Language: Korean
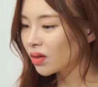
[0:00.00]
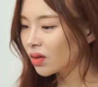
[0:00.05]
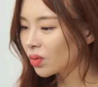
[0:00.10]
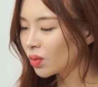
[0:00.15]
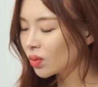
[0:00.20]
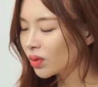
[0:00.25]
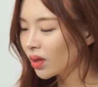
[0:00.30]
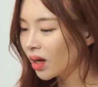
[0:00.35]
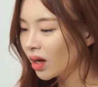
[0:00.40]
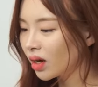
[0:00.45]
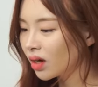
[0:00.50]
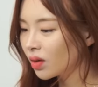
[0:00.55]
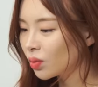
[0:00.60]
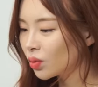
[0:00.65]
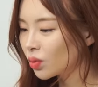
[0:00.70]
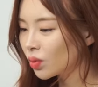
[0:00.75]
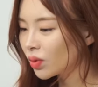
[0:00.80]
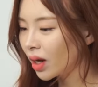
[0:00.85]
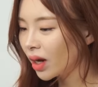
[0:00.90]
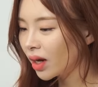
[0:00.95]
그리고
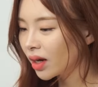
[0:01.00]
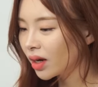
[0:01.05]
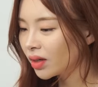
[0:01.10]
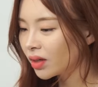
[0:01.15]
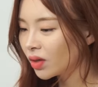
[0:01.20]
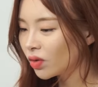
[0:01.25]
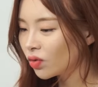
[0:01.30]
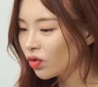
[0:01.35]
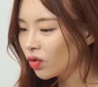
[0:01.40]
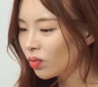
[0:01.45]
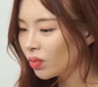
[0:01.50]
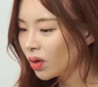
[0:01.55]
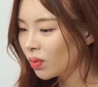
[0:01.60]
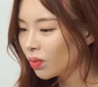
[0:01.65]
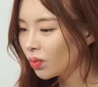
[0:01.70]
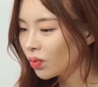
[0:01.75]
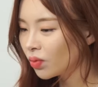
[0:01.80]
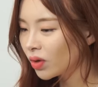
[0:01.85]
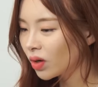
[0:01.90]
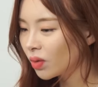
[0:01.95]
다음으로 약간의
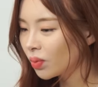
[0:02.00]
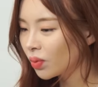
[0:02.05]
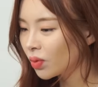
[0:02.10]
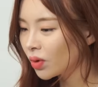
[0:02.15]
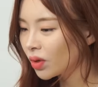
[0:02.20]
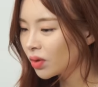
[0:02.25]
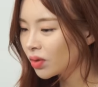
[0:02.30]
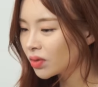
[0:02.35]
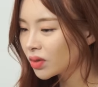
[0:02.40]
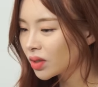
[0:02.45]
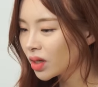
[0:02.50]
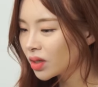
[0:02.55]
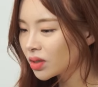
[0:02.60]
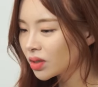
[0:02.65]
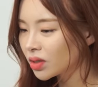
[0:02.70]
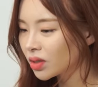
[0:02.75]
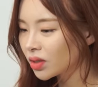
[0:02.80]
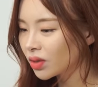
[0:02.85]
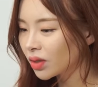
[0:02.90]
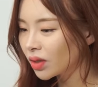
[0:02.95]
후면부가 보이는
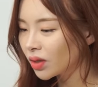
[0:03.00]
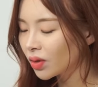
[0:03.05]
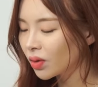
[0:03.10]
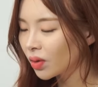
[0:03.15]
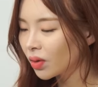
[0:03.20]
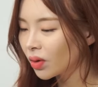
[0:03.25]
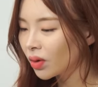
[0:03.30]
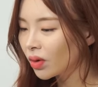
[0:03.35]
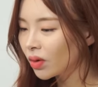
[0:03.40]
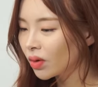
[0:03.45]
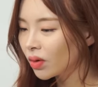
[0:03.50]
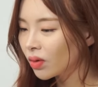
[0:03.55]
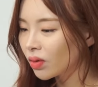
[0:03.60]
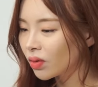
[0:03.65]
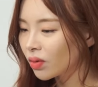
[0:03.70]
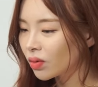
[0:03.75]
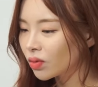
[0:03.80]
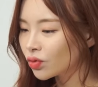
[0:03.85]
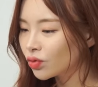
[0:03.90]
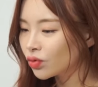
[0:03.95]
사진인데요.
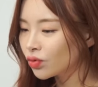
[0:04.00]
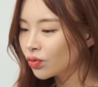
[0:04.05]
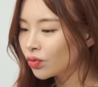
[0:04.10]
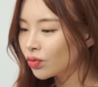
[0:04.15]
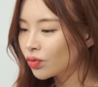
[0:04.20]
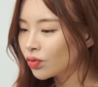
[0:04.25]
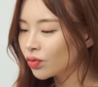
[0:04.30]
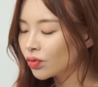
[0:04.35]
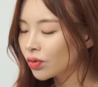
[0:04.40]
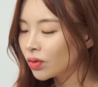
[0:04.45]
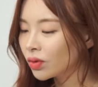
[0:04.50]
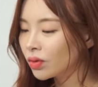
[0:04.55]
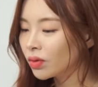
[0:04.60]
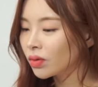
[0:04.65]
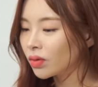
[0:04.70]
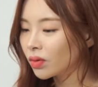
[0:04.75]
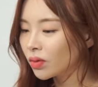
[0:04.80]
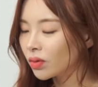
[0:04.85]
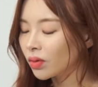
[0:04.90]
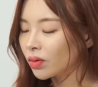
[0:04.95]
주유구는
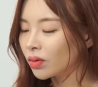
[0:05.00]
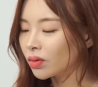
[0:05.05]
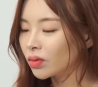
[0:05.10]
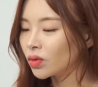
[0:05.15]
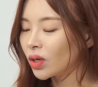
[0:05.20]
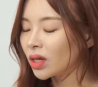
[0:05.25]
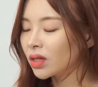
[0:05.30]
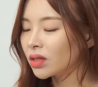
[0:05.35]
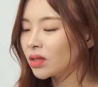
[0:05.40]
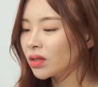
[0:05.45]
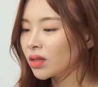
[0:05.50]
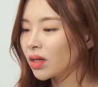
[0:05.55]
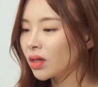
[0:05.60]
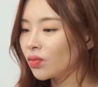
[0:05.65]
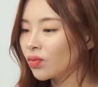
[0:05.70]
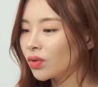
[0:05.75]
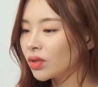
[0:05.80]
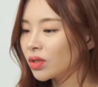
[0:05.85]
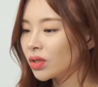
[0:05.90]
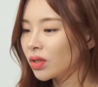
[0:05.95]

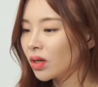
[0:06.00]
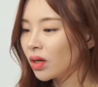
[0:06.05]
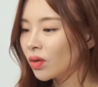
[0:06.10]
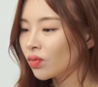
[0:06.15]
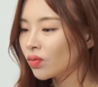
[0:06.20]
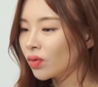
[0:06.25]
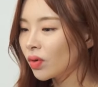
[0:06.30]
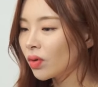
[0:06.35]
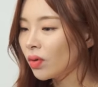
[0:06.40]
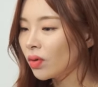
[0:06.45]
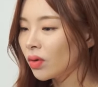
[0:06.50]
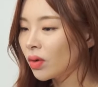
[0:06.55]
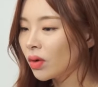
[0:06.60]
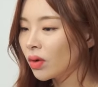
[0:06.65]
좌측에 위치하고요.